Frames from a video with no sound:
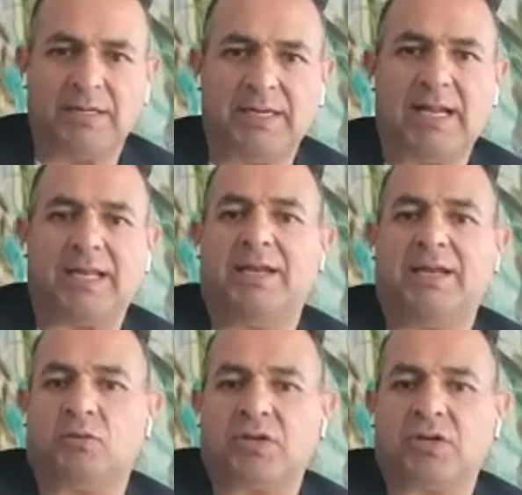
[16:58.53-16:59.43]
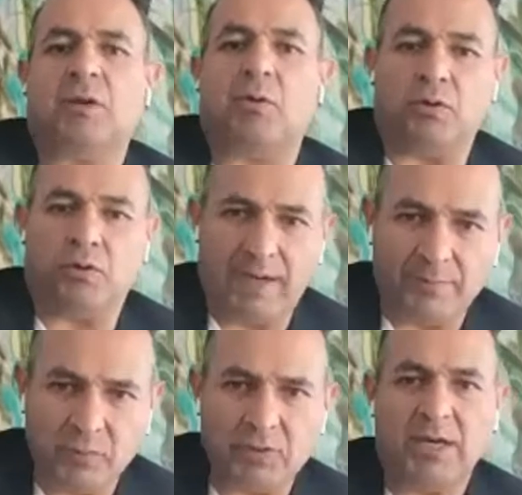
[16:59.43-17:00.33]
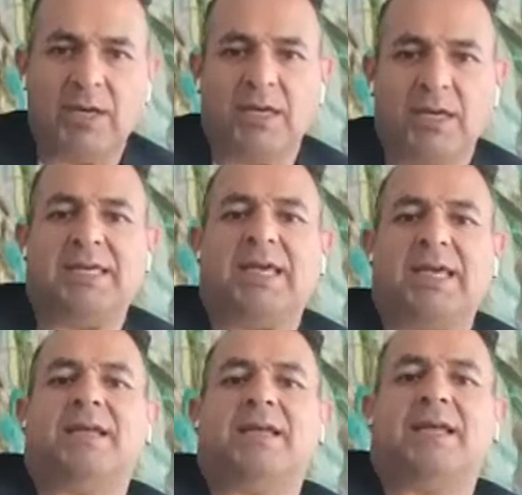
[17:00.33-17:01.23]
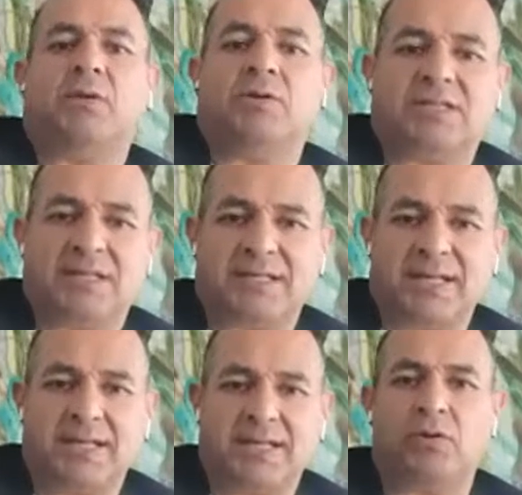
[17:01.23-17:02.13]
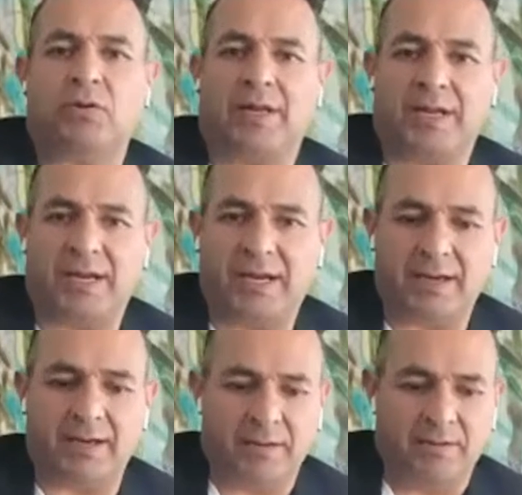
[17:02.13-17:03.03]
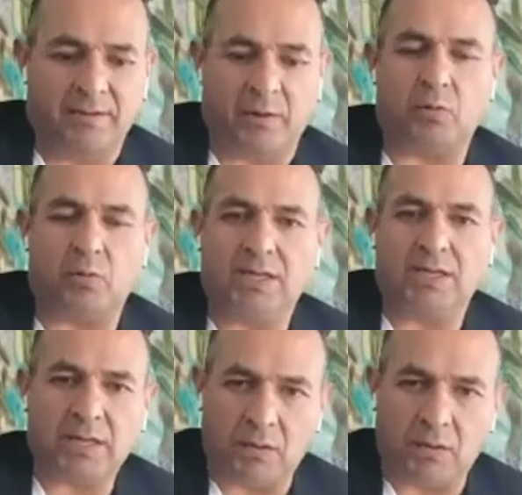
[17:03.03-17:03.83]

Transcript: y al que no sabe lo ayudamos y el que lo está haciendo de manera fraudulenta